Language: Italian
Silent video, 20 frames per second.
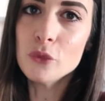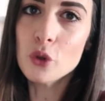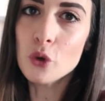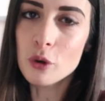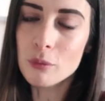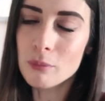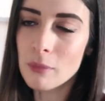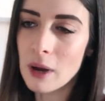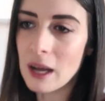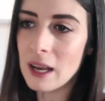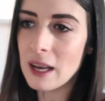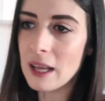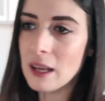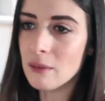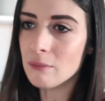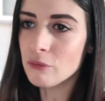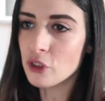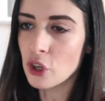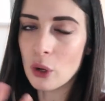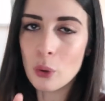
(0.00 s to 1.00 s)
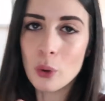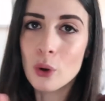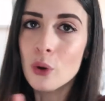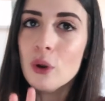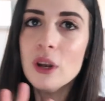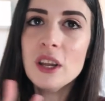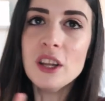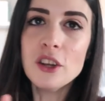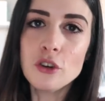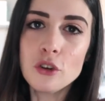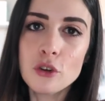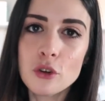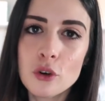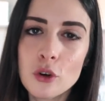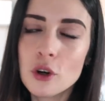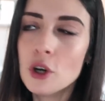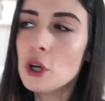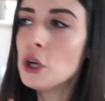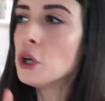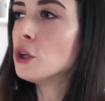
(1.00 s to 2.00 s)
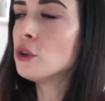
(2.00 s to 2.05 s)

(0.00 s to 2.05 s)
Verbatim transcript: normale, cioè quello liscio,